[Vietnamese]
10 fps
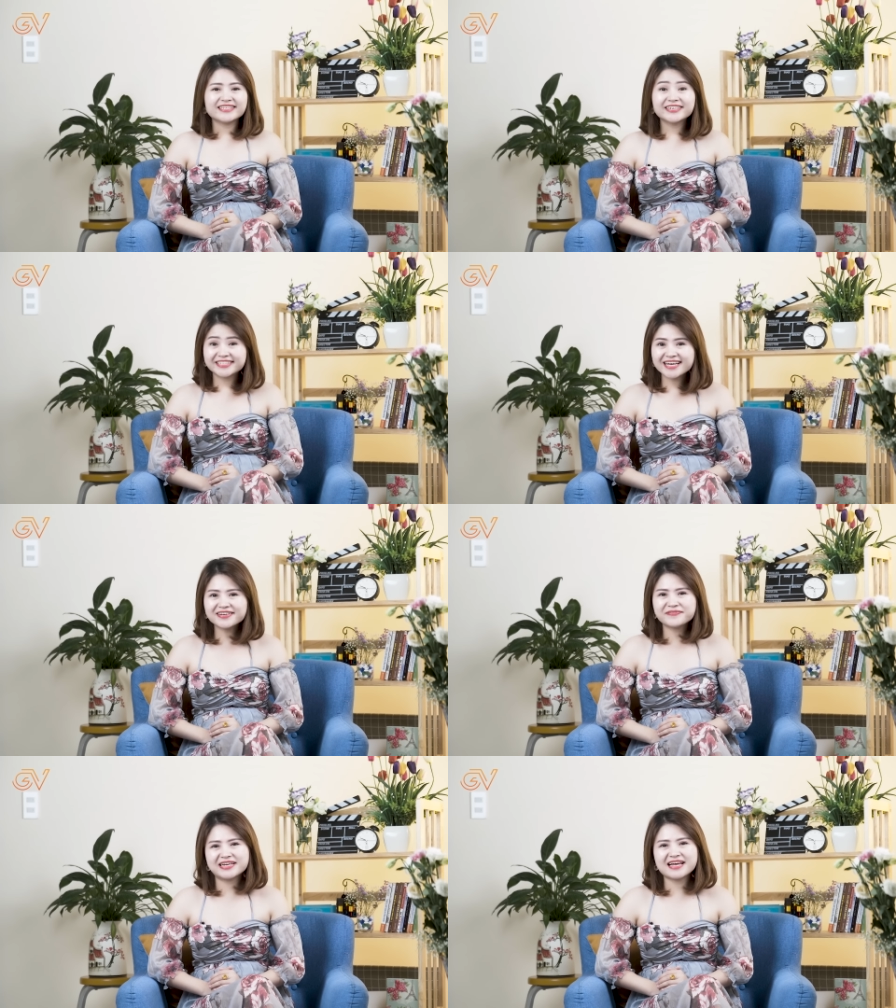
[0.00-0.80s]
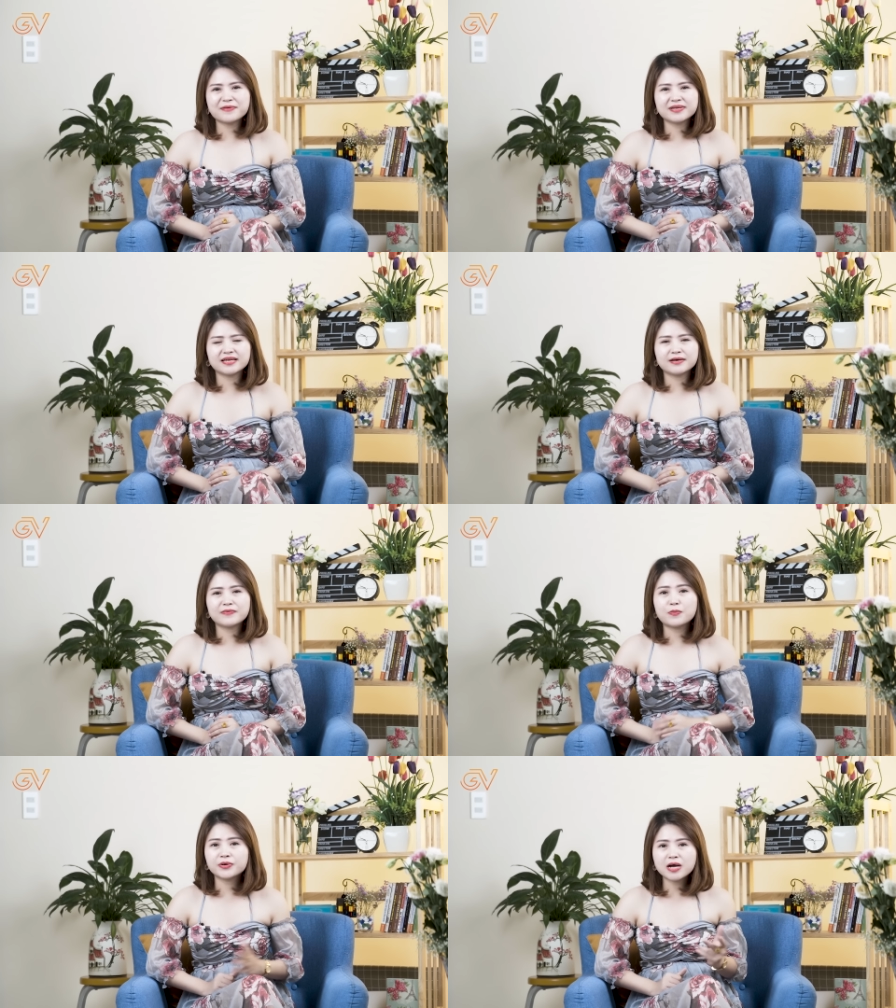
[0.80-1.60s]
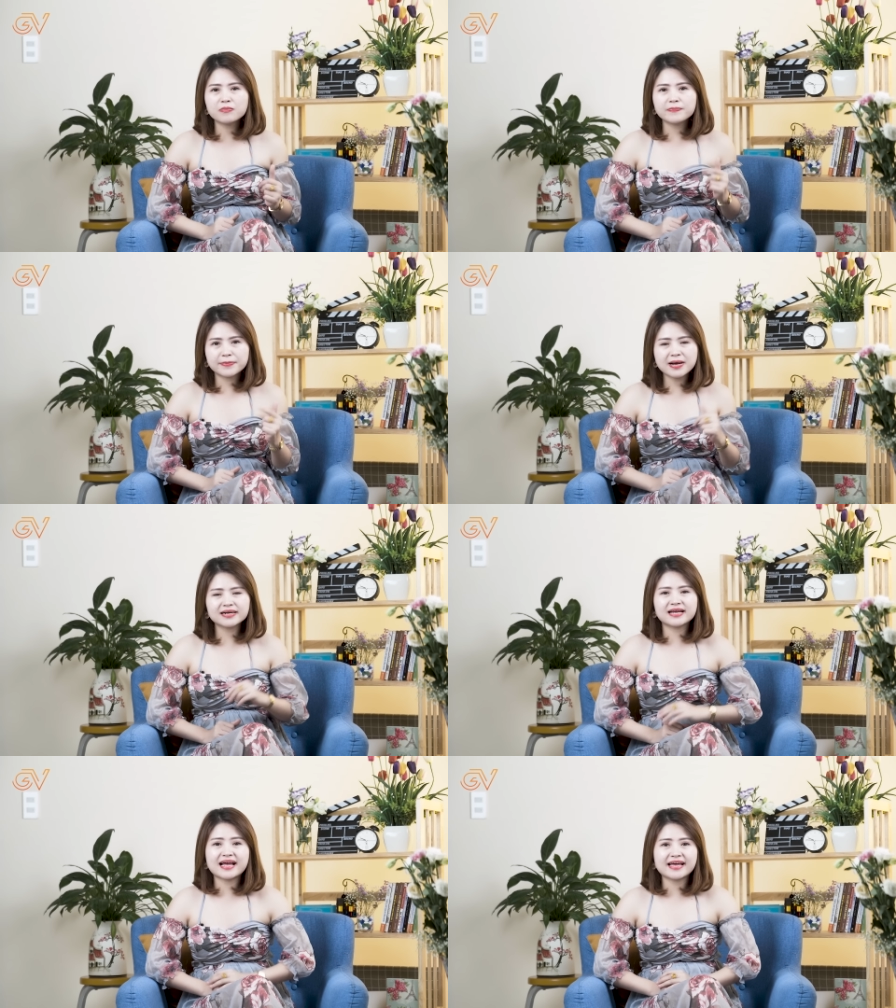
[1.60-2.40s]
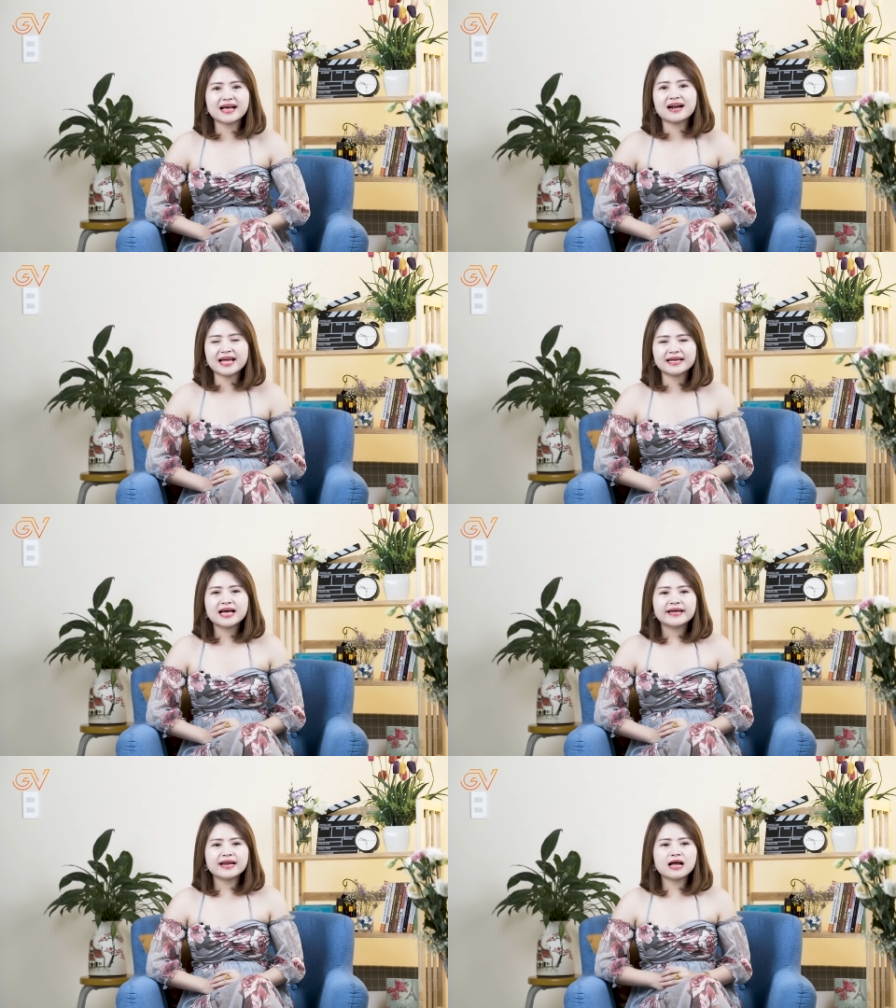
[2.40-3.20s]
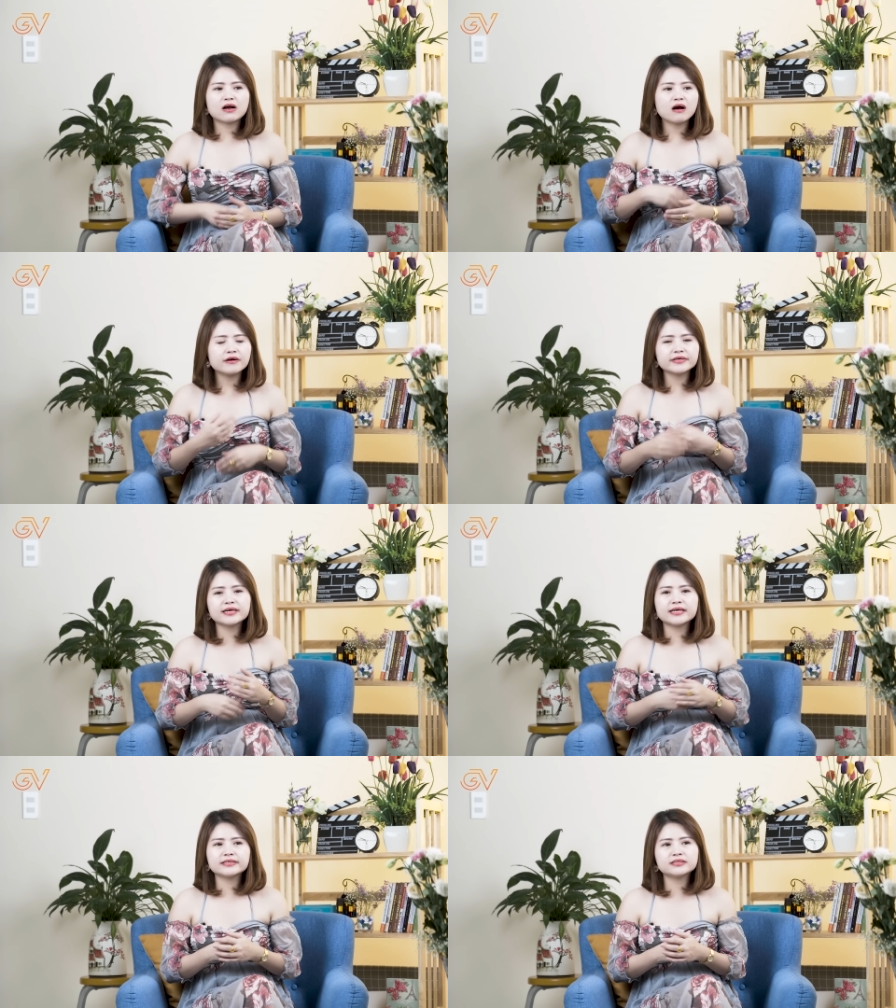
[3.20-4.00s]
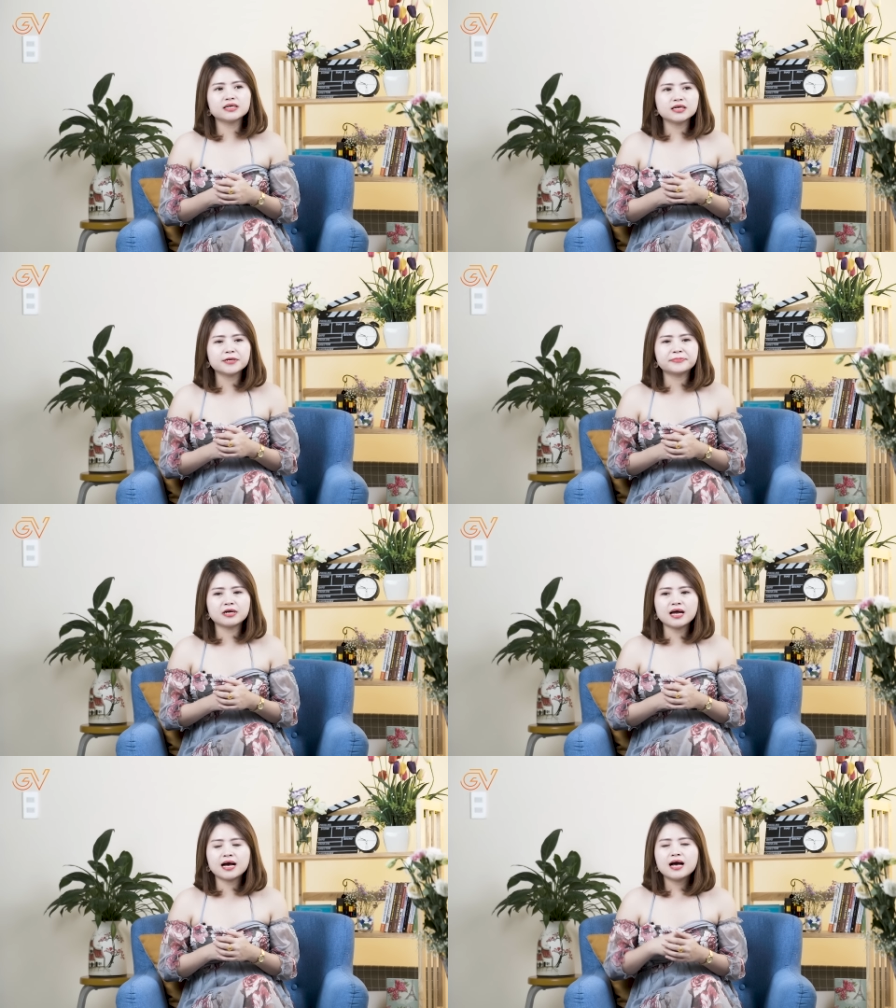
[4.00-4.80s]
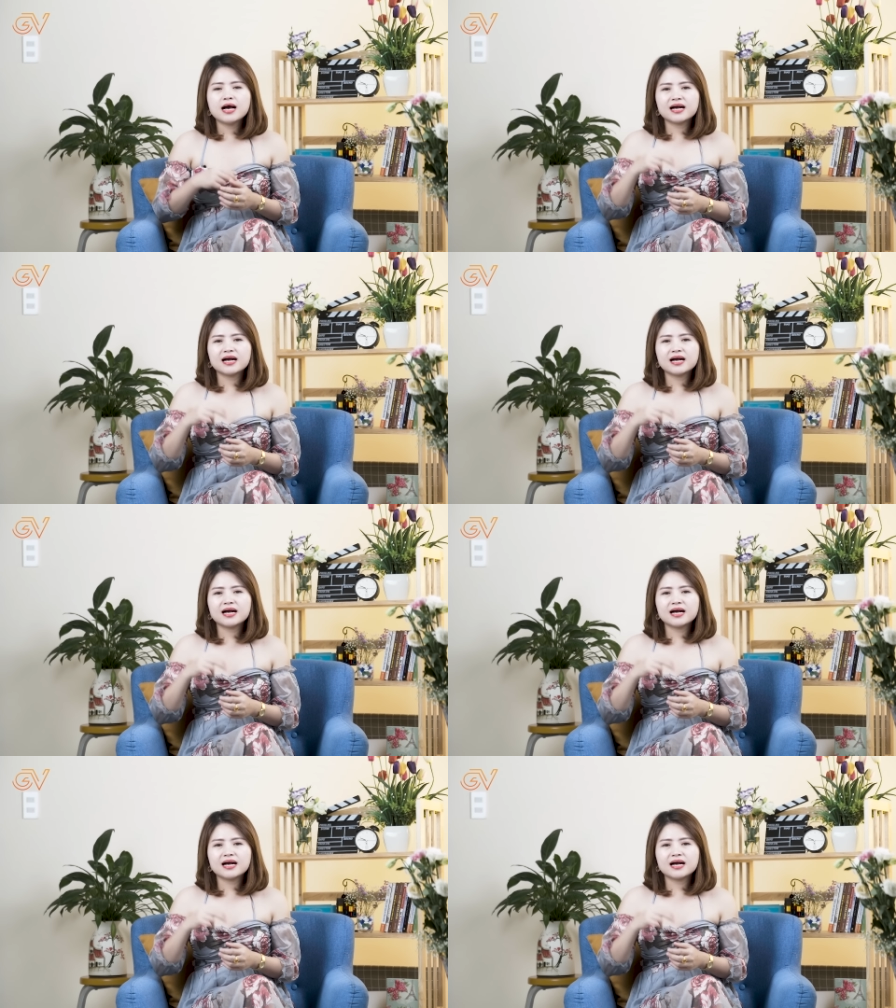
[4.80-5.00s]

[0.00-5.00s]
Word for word: thời tiết ở Việt Nam thì vào mùa đông miền Bắc thì ngày càng lạnh nên là có những cái trường hợp đó là